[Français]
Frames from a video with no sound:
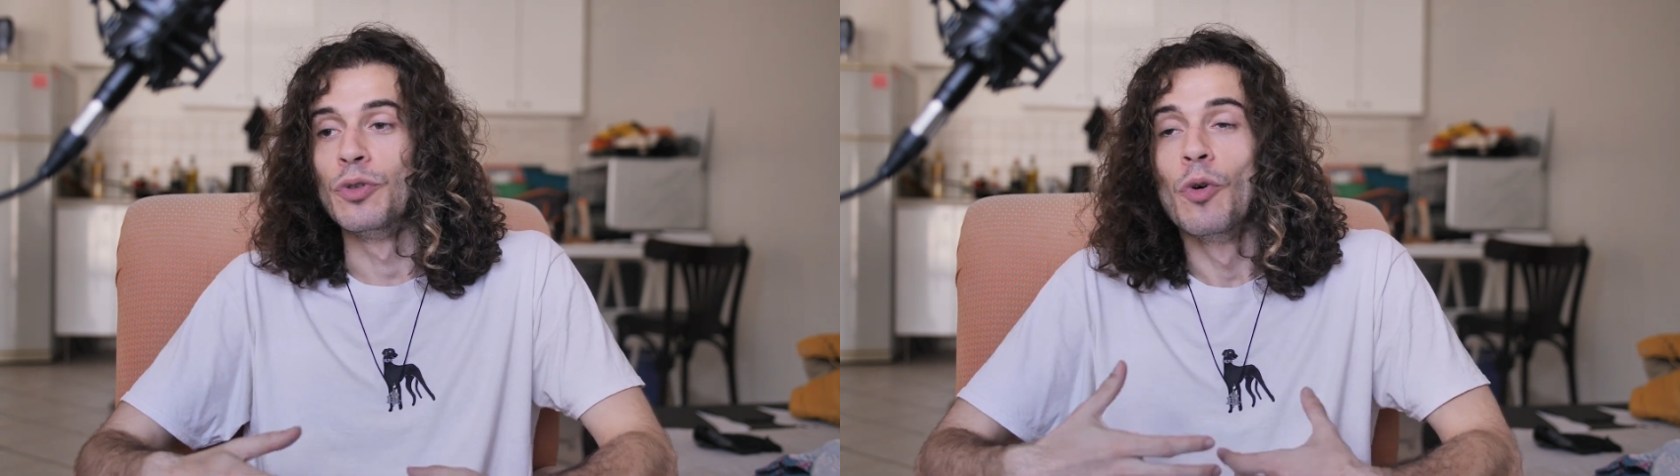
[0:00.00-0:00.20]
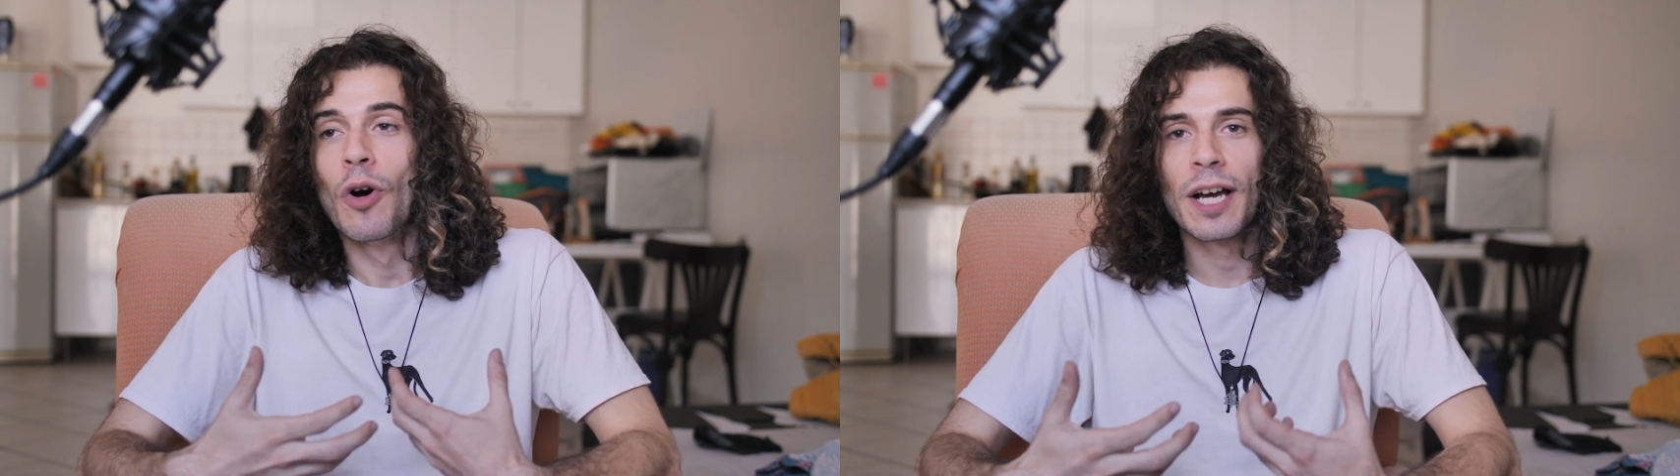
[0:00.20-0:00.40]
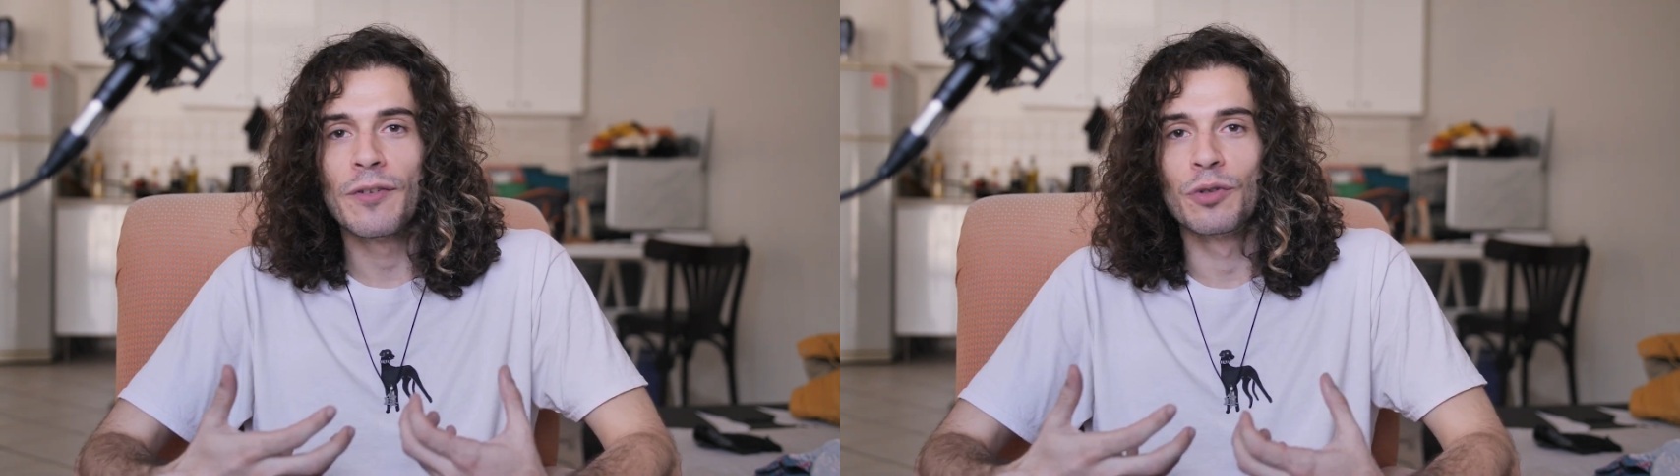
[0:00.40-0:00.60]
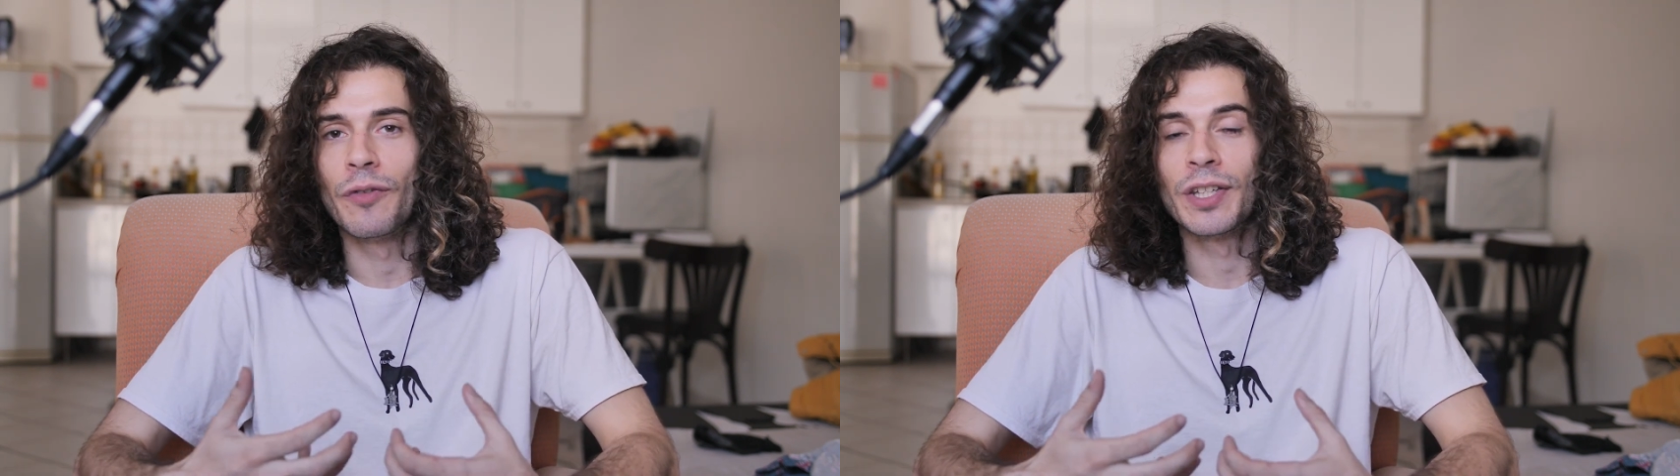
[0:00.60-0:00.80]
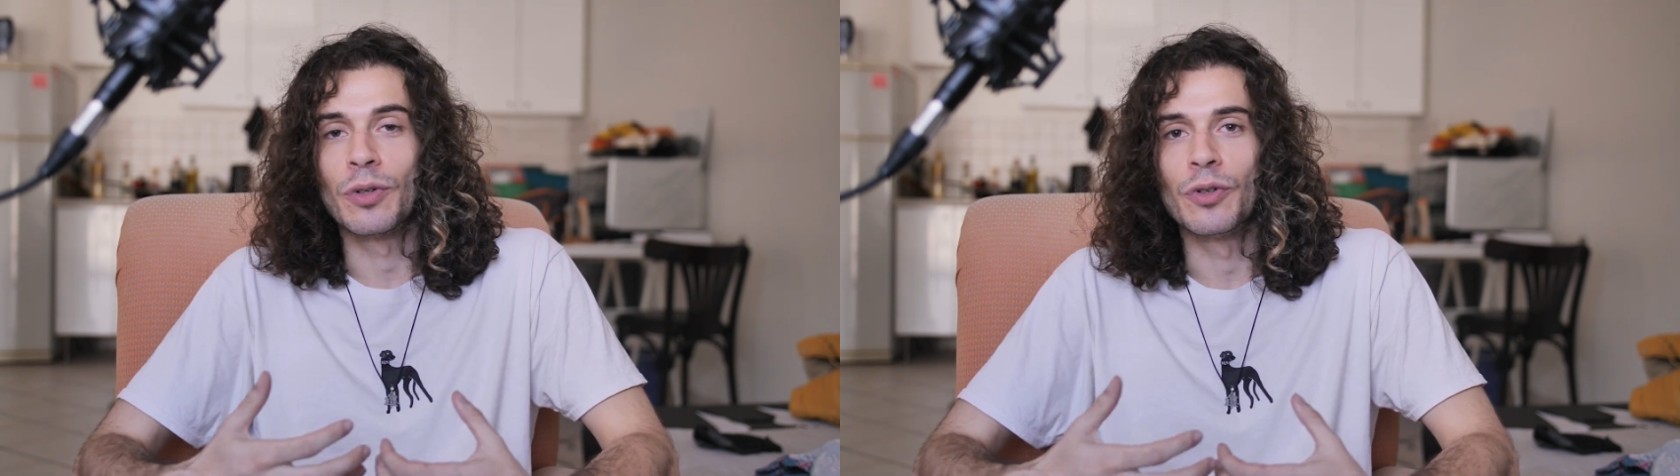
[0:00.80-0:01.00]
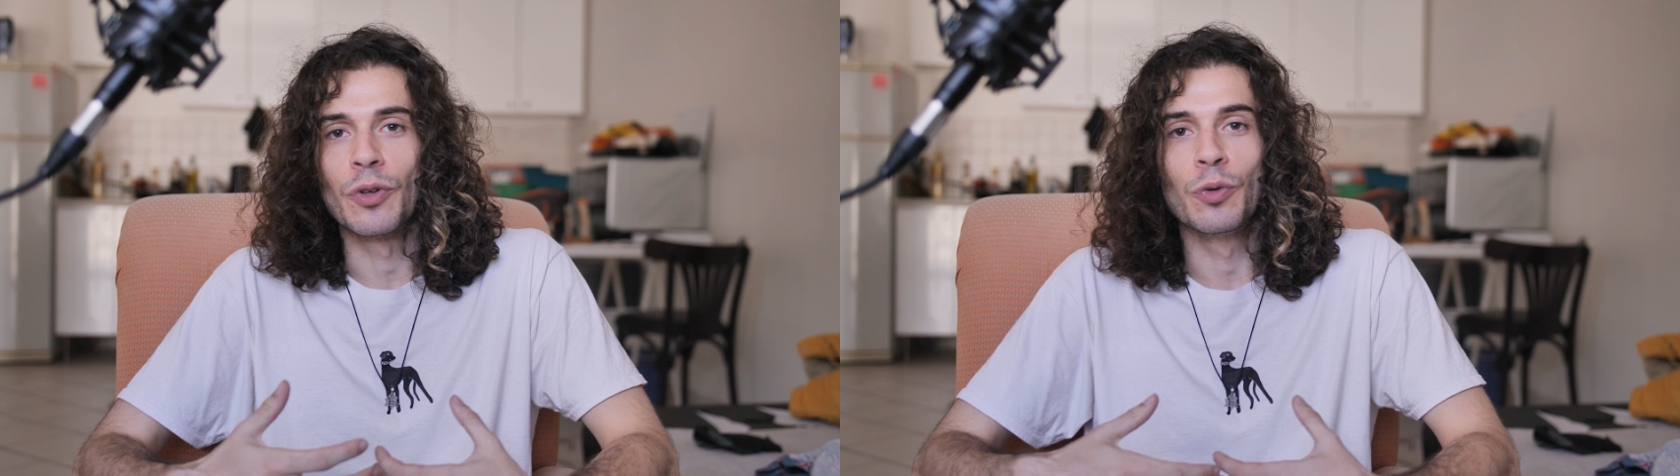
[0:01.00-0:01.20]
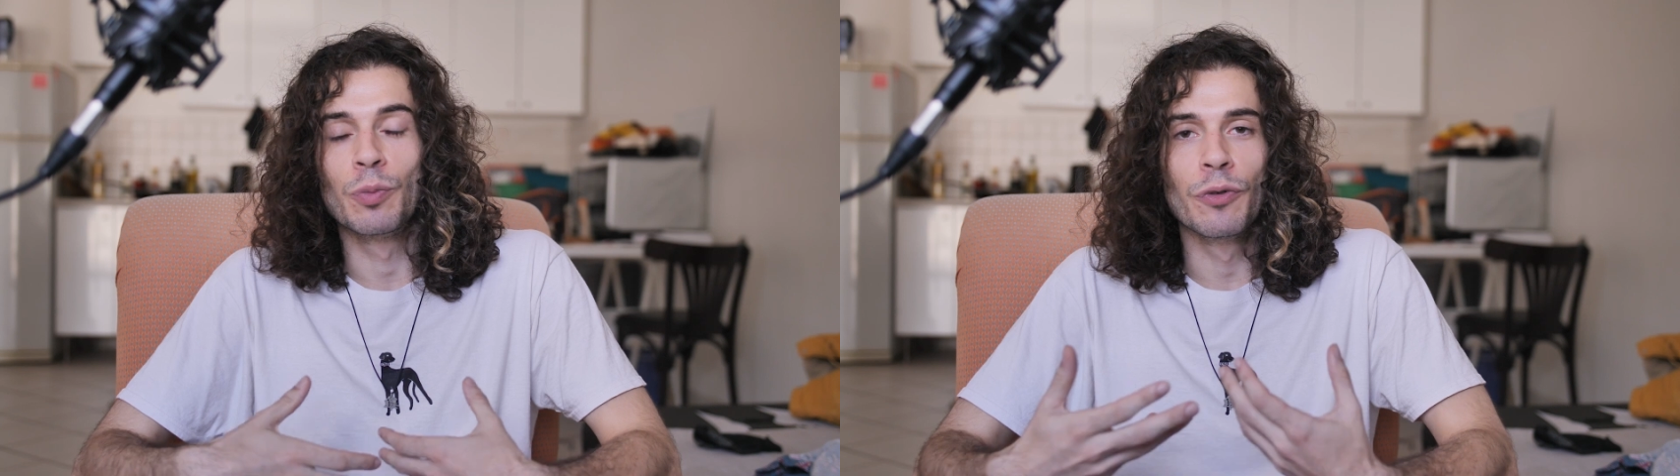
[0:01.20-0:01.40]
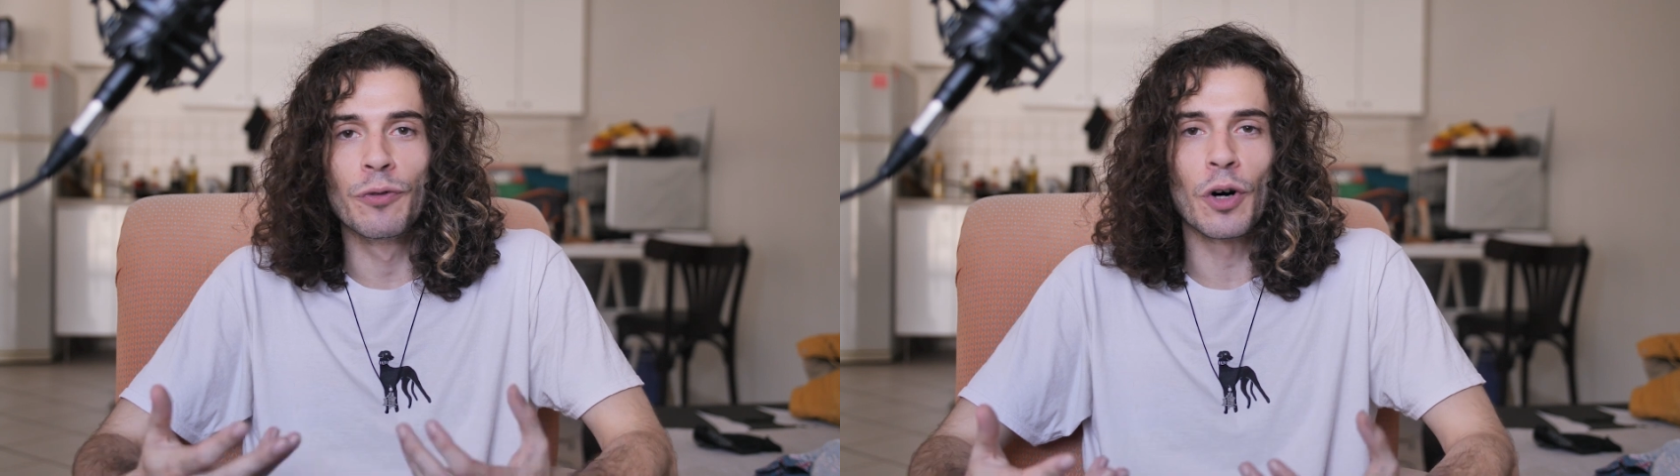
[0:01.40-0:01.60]
nos rêves doivent être sans doute
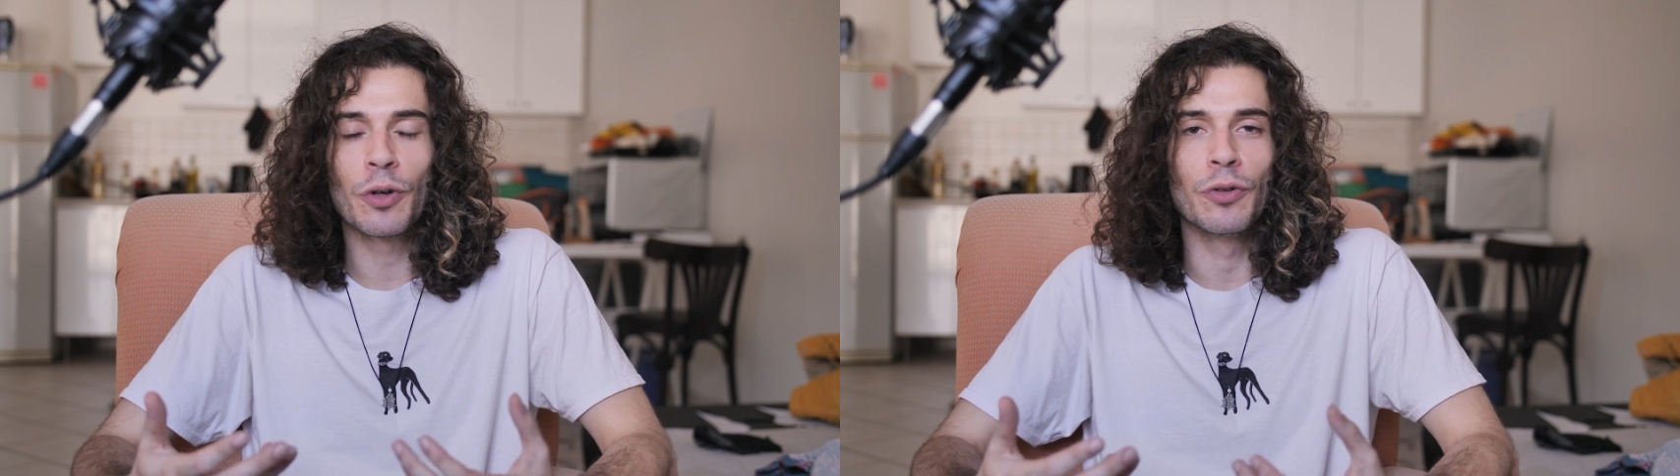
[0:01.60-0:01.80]
plus forts